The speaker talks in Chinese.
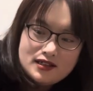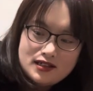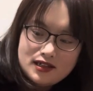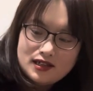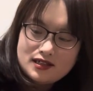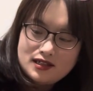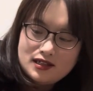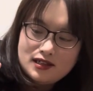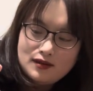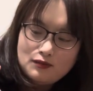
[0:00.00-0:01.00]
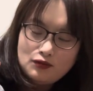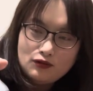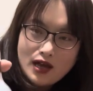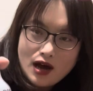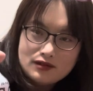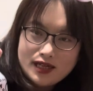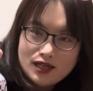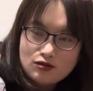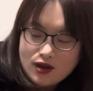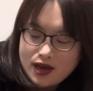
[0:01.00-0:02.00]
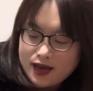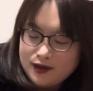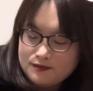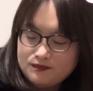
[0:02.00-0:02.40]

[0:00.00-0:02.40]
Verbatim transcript: 这个是葡萄汽水。